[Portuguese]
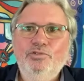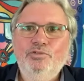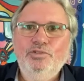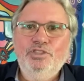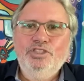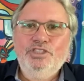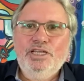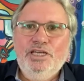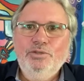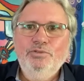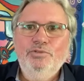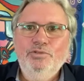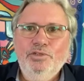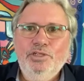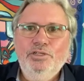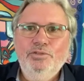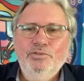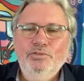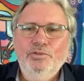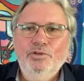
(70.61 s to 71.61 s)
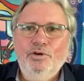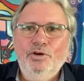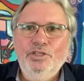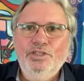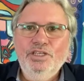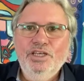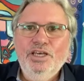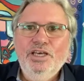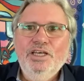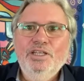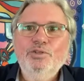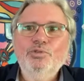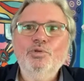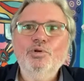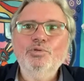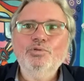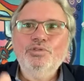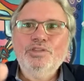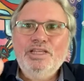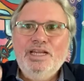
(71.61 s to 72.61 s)
do Estado do Rio Grande do Norte
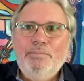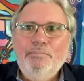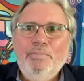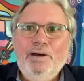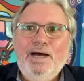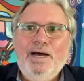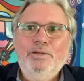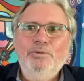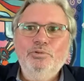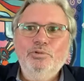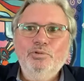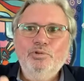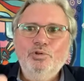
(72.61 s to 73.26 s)
todo o trabalho,